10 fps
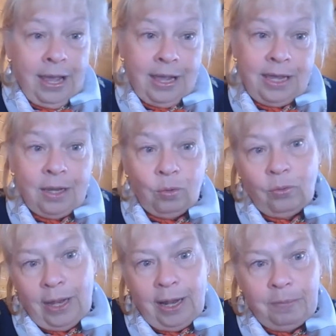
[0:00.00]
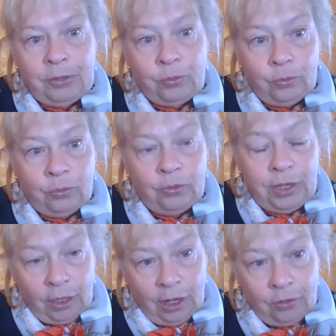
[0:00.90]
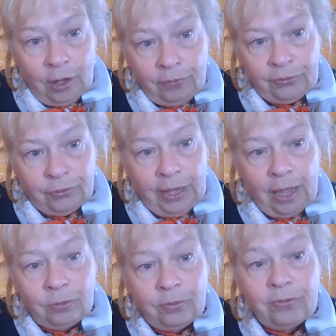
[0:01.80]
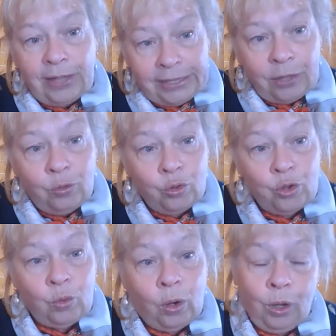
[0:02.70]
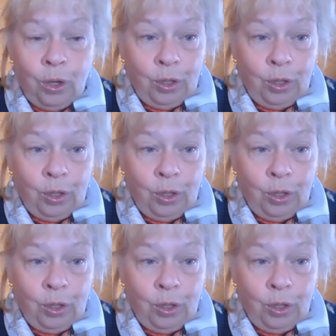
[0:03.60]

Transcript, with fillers: Et on a l'habitude de dire qu'un œuf se garde une vingtaine de jours.